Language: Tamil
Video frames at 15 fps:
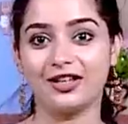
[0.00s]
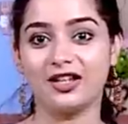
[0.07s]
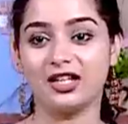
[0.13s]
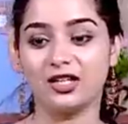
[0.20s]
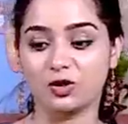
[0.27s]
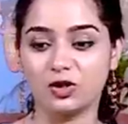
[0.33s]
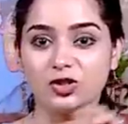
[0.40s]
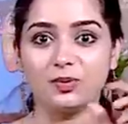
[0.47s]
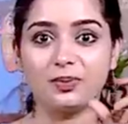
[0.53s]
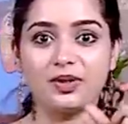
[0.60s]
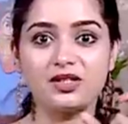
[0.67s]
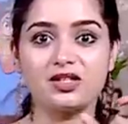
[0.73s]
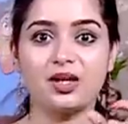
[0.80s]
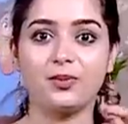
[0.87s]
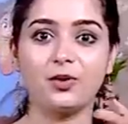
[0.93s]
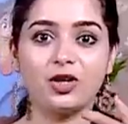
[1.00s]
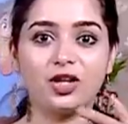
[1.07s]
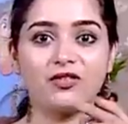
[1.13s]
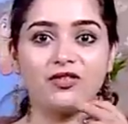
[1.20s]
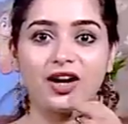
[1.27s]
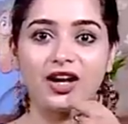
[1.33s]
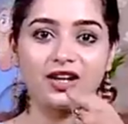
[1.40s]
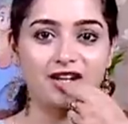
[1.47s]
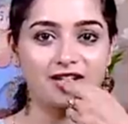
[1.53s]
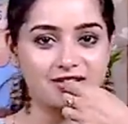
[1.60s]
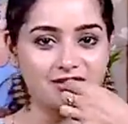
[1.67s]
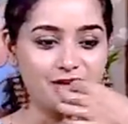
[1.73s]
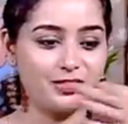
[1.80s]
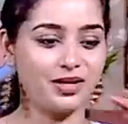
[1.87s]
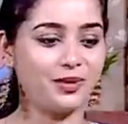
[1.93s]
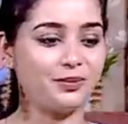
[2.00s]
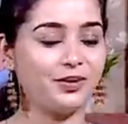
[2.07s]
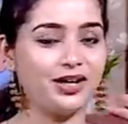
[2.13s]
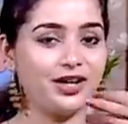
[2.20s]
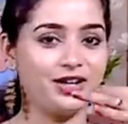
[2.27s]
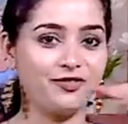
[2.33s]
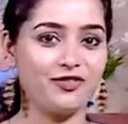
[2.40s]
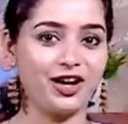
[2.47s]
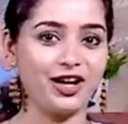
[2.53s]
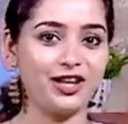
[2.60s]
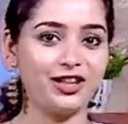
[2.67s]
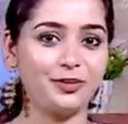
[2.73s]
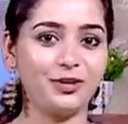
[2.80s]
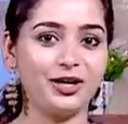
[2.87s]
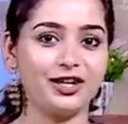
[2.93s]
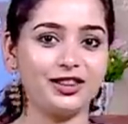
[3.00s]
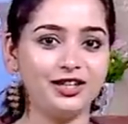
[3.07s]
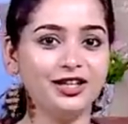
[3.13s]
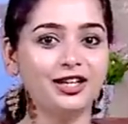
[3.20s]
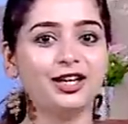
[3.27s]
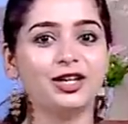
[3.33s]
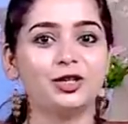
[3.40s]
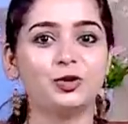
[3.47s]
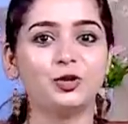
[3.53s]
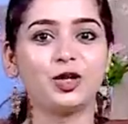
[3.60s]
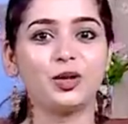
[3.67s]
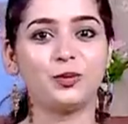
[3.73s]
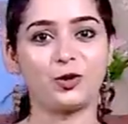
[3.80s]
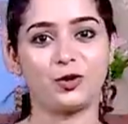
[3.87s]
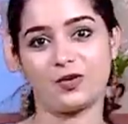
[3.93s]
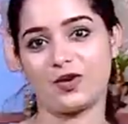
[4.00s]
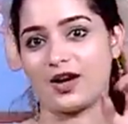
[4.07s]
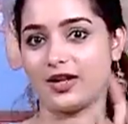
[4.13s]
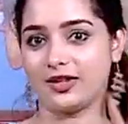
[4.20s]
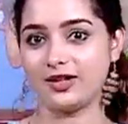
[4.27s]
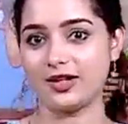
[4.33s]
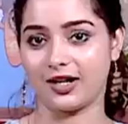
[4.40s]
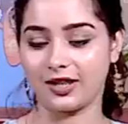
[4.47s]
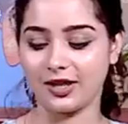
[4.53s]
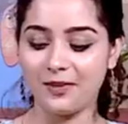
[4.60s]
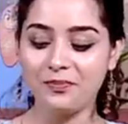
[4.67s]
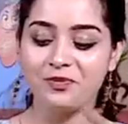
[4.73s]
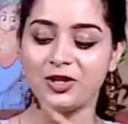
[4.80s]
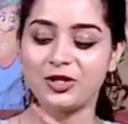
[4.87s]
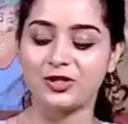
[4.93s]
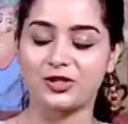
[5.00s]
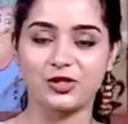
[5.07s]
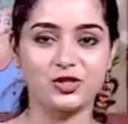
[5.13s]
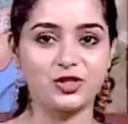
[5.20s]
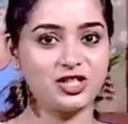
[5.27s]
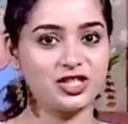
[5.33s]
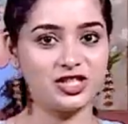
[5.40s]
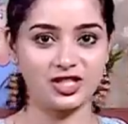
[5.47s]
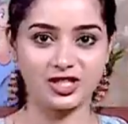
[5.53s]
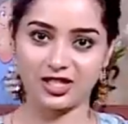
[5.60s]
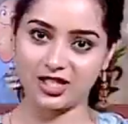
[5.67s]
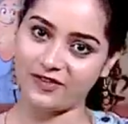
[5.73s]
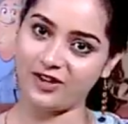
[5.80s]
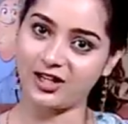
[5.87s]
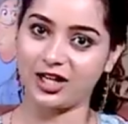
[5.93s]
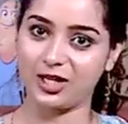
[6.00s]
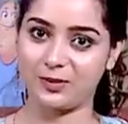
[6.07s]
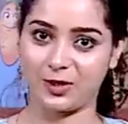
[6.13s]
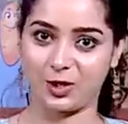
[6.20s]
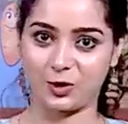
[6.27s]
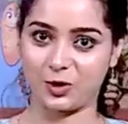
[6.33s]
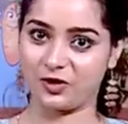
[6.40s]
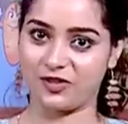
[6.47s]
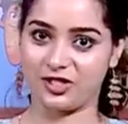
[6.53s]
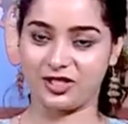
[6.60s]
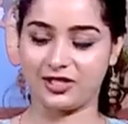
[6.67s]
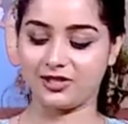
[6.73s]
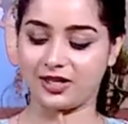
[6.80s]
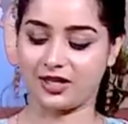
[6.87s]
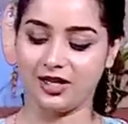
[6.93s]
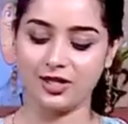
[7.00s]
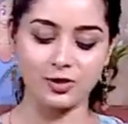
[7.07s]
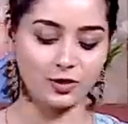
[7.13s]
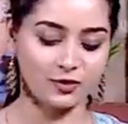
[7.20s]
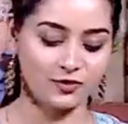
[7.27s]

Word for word: அதனால் கொஞ்சம் பெருசாக போட்டால் வாயில் கிடச்சின்னா அப்படி தான் இப்படி எடுத்து வாயிலேருந்து இப்படி எடுத்து தூக்கி போட்டுருவாங்க அதனால தான் ஸோ சின்ன சின்னதாகவே கட் பண்ணிக்கோங்க வெஜ்ஜீஸ் எல்லாம் ஸோ